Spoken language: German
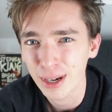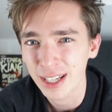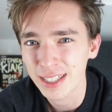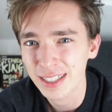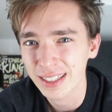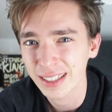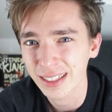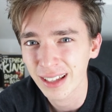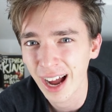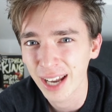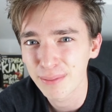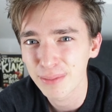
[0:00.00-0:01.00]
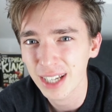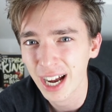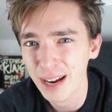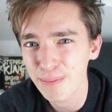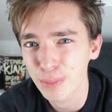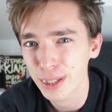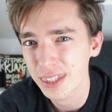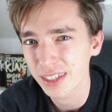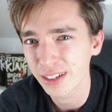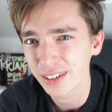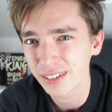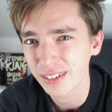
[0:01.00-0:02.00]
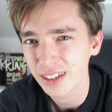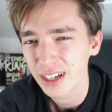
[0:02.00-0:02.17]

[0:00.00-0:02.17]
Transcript: dass einem da ein bisschen,